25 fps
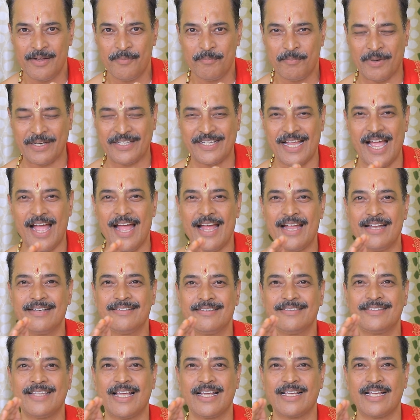
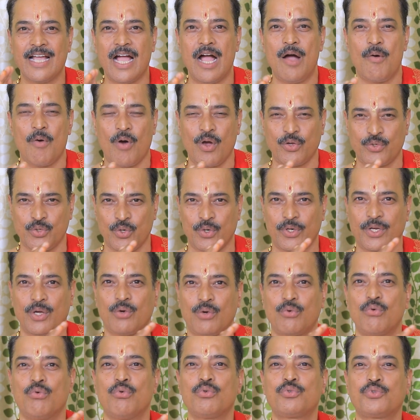ప్రశాంతంగా ఒక చోట
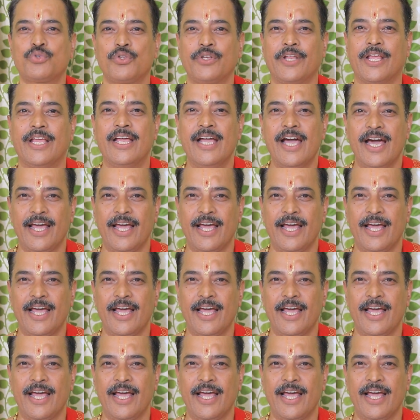కూర్చుని